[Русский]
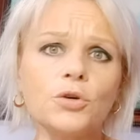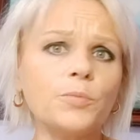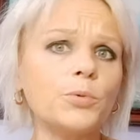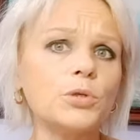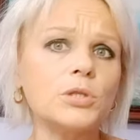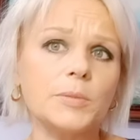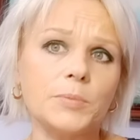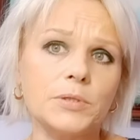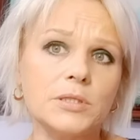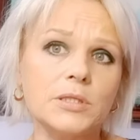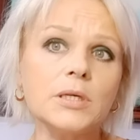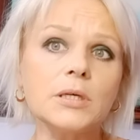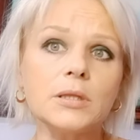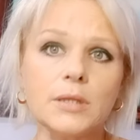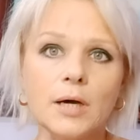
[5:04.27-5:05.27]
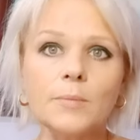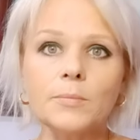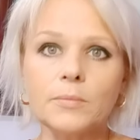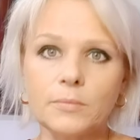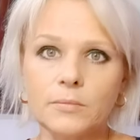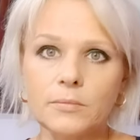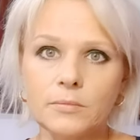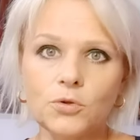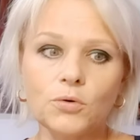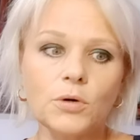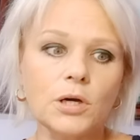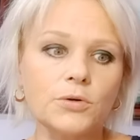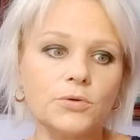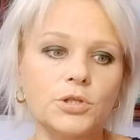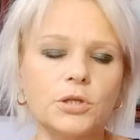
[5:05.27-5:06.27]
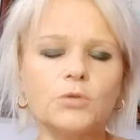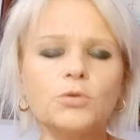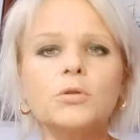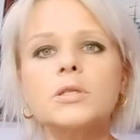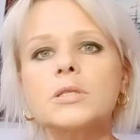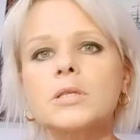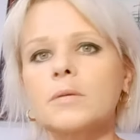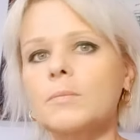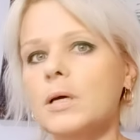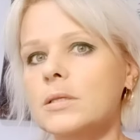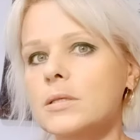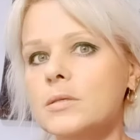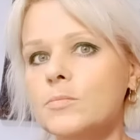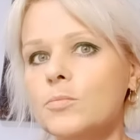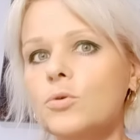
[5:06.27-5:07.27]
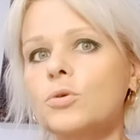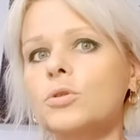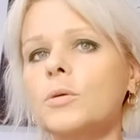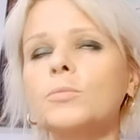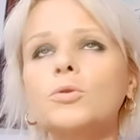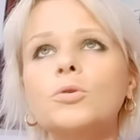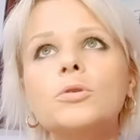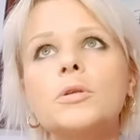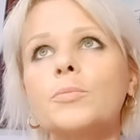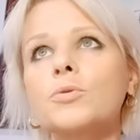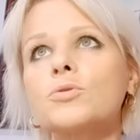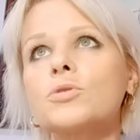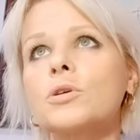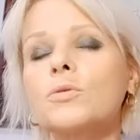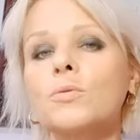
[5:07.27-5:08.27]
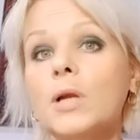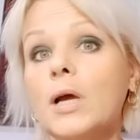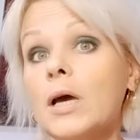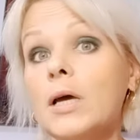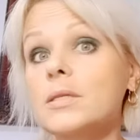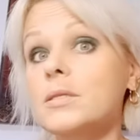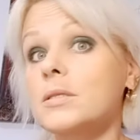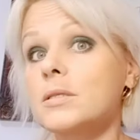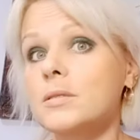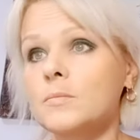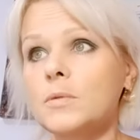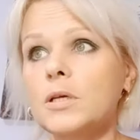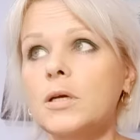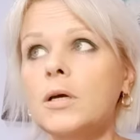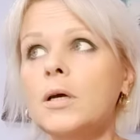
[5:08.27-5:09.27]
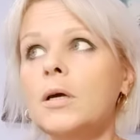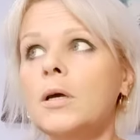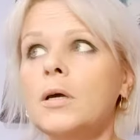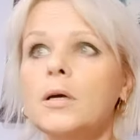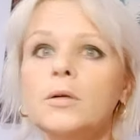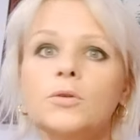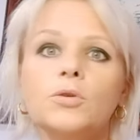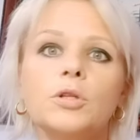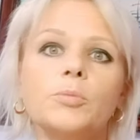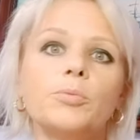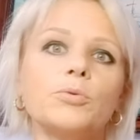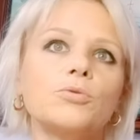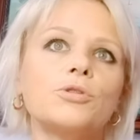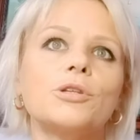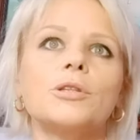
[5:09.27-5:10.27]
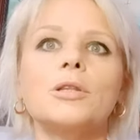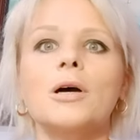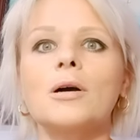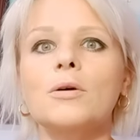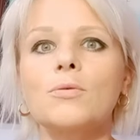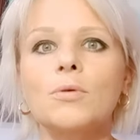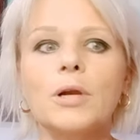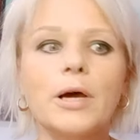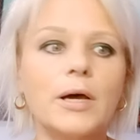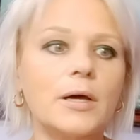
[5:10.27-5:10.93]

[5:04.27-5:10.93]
пяти там много людей. Кто-то занимается спортом, кто-то просто гуляет с детьми, кто-то просто так гуляет.